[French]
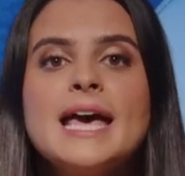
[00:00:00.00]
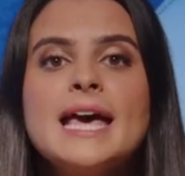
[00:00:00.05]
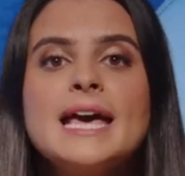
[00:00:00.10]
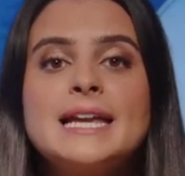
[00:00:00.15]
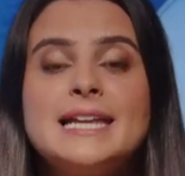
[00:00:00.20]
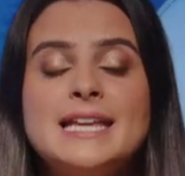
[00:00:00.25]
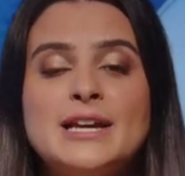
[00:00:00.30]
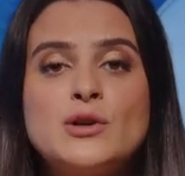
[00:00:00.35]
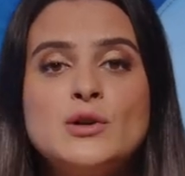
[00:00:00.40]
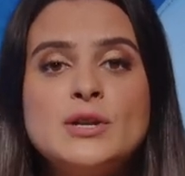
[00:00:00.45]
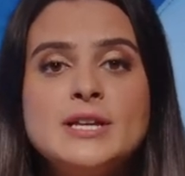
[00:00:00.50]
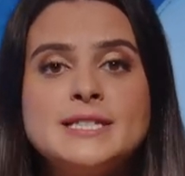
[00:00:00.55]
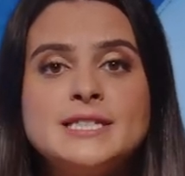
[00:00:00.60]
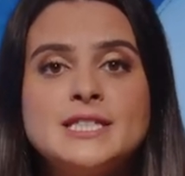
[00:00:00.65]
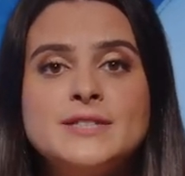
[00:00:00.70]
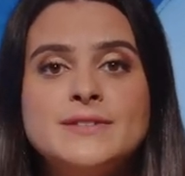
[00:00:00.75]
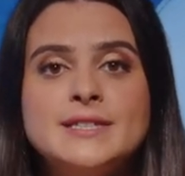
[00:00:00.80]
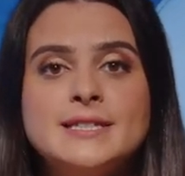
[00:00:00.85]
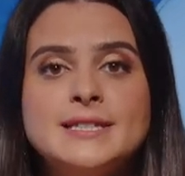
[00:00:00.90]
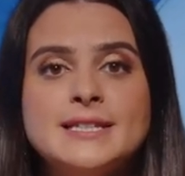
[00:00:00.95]
Les
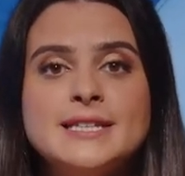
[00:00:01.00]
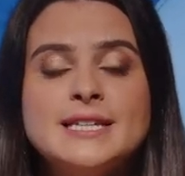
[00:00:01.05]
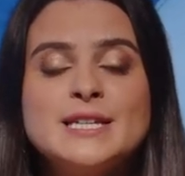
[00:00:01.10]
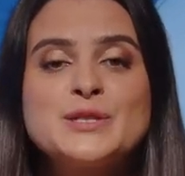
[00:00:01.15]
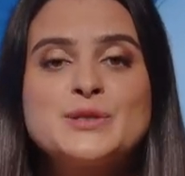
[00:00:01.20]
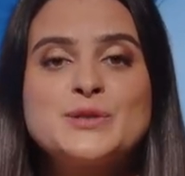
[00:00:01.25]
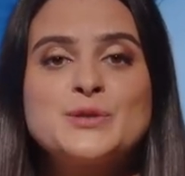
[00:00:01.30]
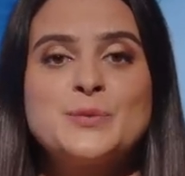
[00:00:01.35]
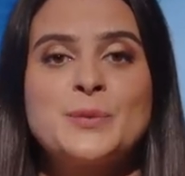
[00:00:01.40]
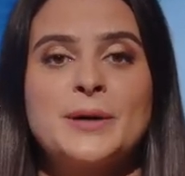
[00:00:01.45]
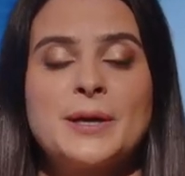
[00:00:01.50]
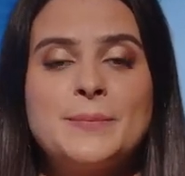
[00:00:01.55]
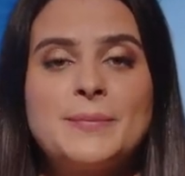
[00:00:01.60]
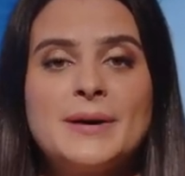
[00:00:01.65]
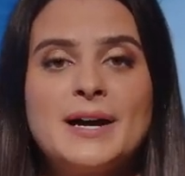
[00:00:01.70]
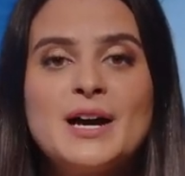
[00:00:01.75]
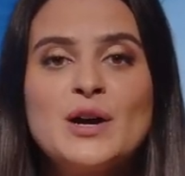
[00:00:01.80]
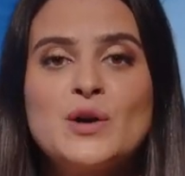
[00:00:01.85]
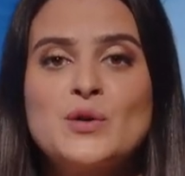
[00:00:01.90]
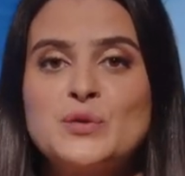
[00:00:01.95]
collectivités se
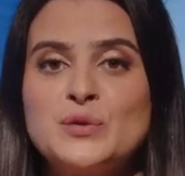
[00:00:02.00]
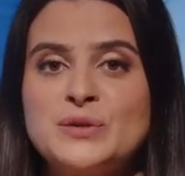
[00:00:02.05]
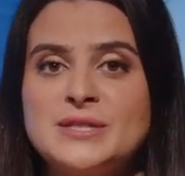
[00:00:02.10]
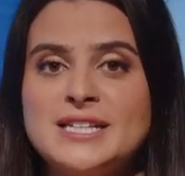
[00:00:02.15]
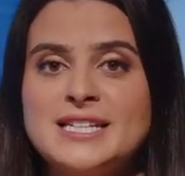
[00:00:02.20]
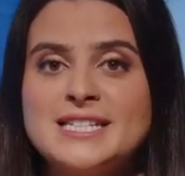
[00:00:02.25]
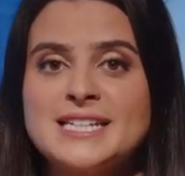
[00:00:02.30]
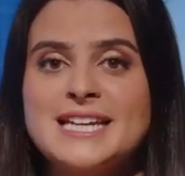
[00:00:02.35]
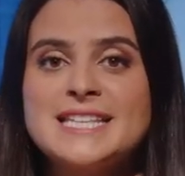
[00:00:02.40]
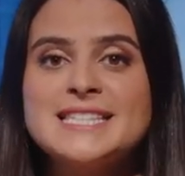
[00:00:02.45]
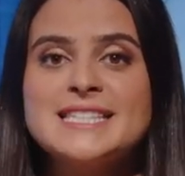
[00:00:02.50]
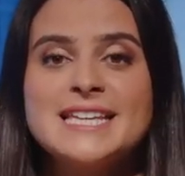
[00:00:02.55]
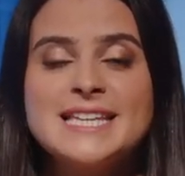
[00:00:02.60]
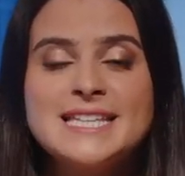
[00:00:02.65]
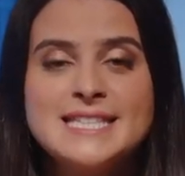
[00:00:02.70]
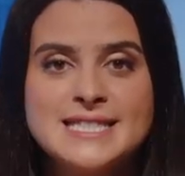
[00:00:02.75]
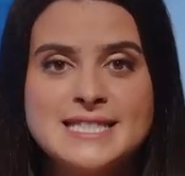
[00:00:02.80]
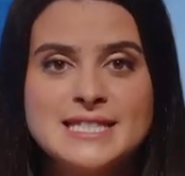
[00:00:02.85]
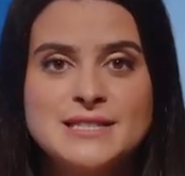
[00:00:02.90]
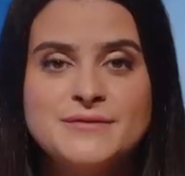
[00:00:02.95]
préparent aux sécheresses
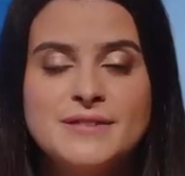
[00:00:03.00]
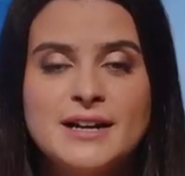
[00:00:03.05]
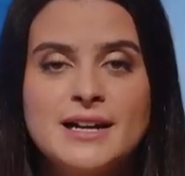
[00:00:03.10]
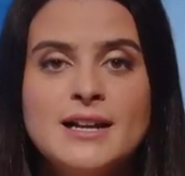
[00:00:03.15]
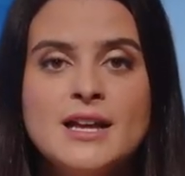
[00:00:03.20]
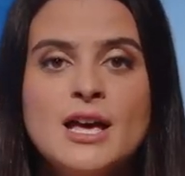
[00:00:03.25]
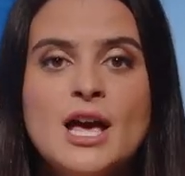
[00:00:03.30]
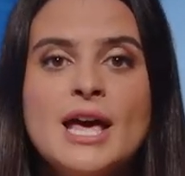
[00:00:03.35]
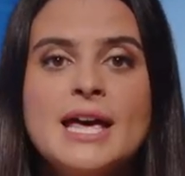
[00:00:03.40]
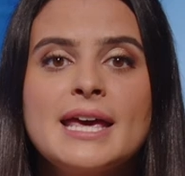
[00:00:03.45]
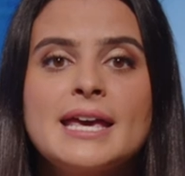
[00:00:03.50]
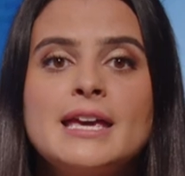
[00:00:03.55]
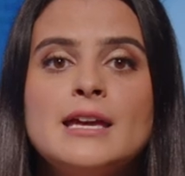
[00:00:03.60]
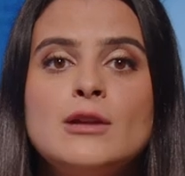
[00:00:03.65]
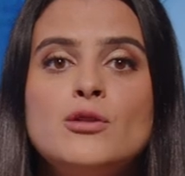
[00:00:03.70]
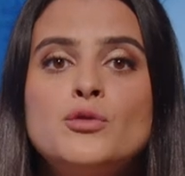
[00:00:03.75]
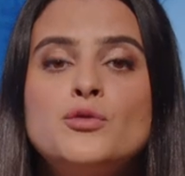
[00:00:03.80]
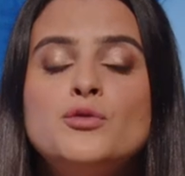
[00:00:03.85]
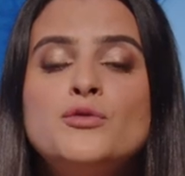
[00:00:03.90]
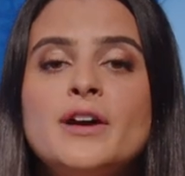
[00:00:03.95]
estivales et
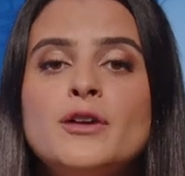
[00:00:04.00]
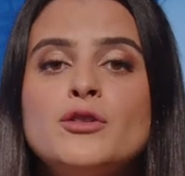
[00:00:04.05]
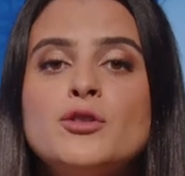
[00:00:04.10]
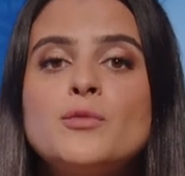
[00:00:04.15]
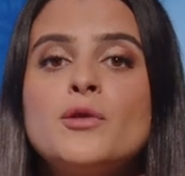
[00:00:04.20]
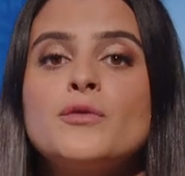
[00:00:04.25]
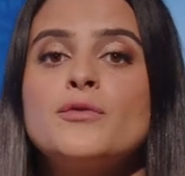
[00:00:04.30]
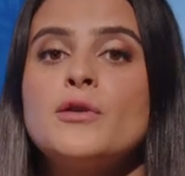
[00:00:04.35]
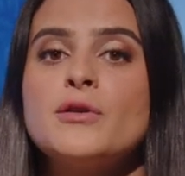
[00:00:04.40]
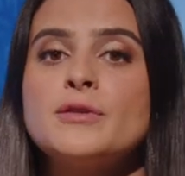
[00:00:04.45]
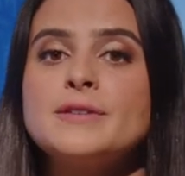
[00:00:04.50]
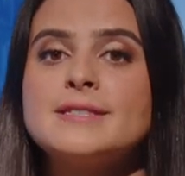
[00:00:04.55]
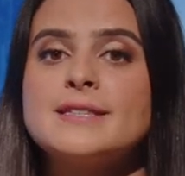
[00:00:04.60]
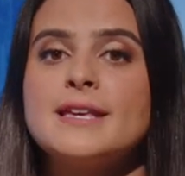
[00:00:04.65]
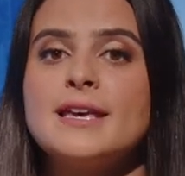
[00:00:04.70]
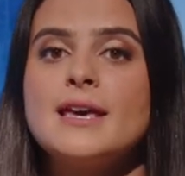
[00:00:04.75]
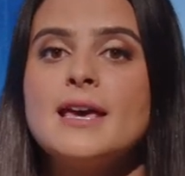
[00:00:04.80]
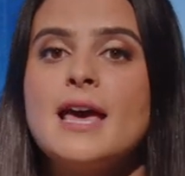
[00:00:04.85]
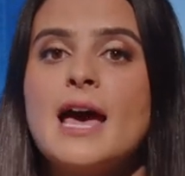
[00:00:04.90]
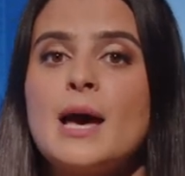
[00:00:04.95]
le gouvernement
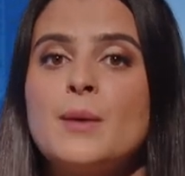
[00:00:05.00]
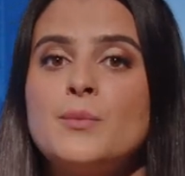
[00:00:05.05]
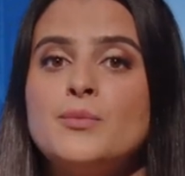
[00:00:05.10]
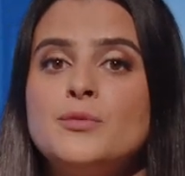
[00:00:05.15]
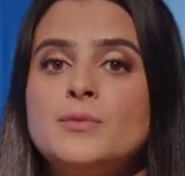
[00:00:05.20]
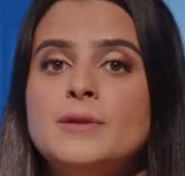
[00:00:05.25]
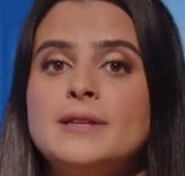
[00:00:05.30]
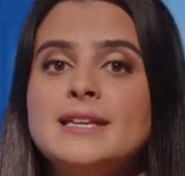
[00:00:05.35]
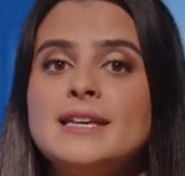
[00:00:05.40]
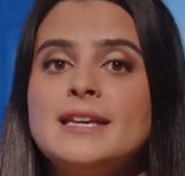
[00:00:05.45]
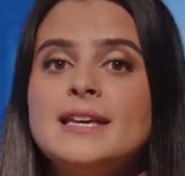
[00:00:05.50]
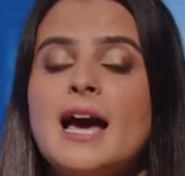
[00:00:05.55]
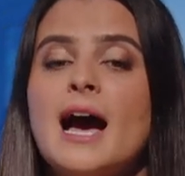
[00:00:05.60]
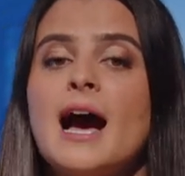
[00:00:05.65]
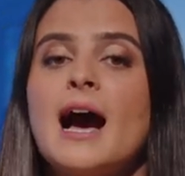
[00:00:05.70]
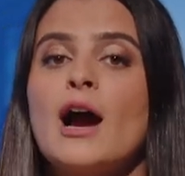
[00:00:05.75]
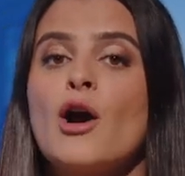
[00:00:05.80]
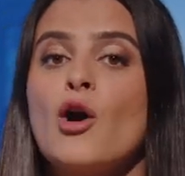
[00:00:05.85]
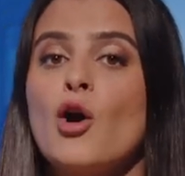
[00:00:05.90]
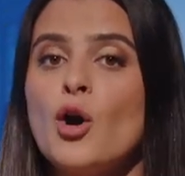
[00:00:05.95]
français a publié
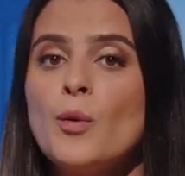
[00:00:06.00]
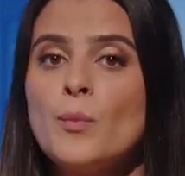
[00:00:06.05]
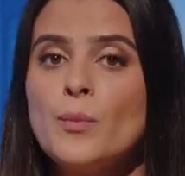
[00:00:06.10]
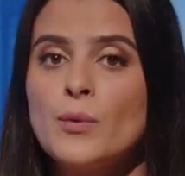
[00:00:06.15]
un grand